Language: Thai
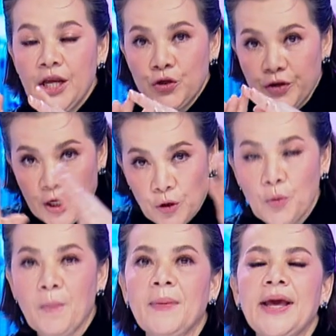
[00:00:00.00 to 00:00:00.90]
อยู่ในกลุ่ม
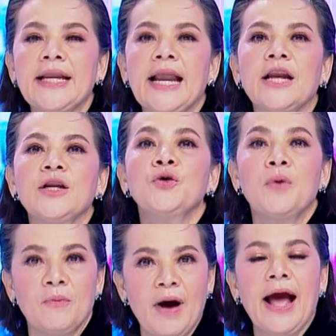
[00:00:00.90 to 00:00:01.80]
ประเภทนั้นนุ่มแบ
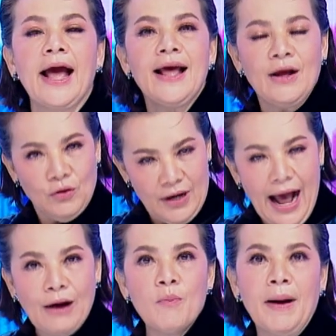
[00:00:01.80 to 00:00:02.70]
บว่า
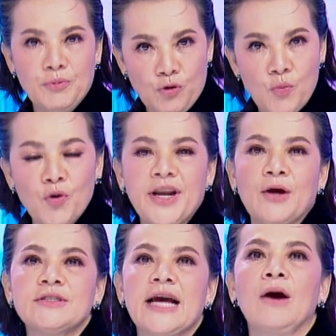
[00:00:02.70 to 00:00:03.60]
เอาแบบโรโมเดล
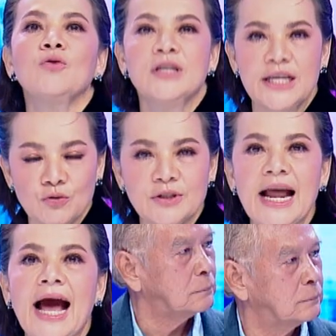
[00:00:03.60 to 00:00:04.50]
จากคุณนิรุต
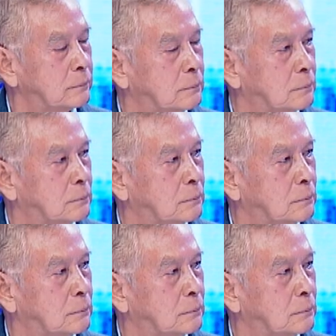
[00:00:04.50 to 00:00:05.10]
ได้นะคะ คุณผู้ชม